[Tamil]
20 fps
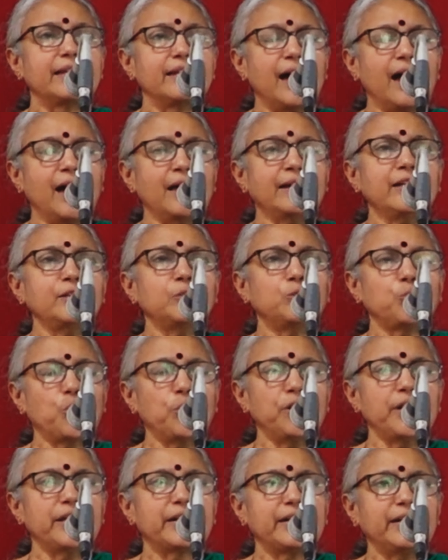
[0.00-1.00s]
நான்கு
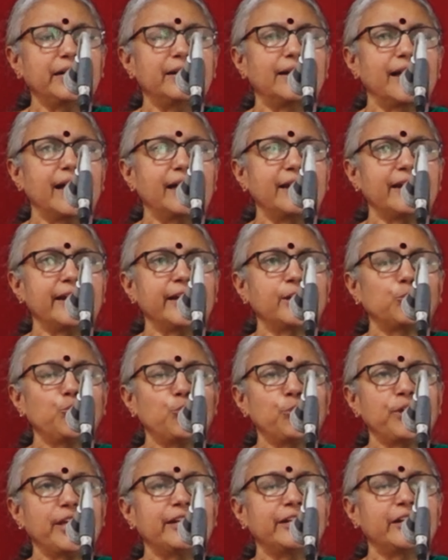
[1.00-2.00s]
தோழர்கள் அன்றைக்கு
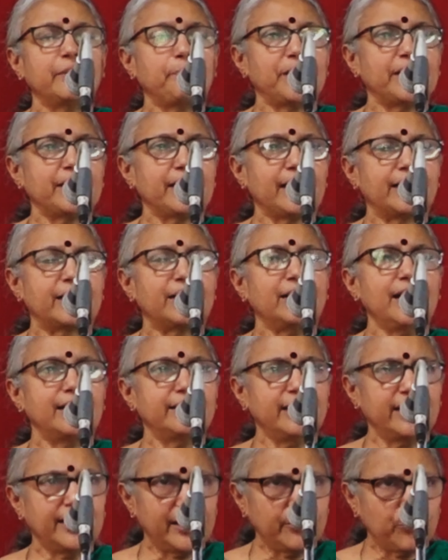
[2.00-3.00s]
தூக்கிலிடப்பட்டார்கள்
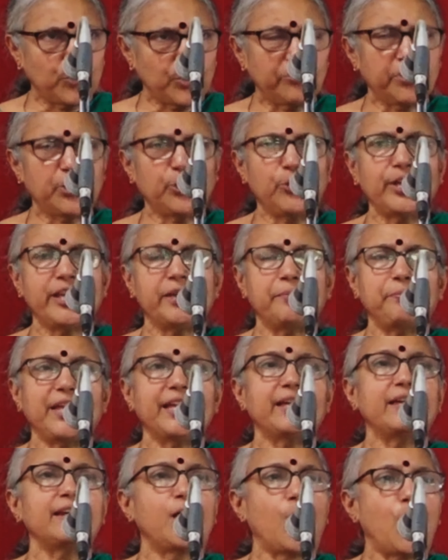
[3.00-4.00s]
அதிலே ஒருவருடைய
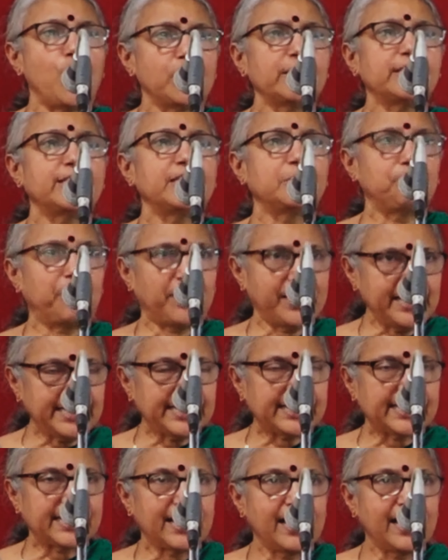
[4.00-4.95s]
பெயர் ஆகஸ்ட் ஸ்பைஸ்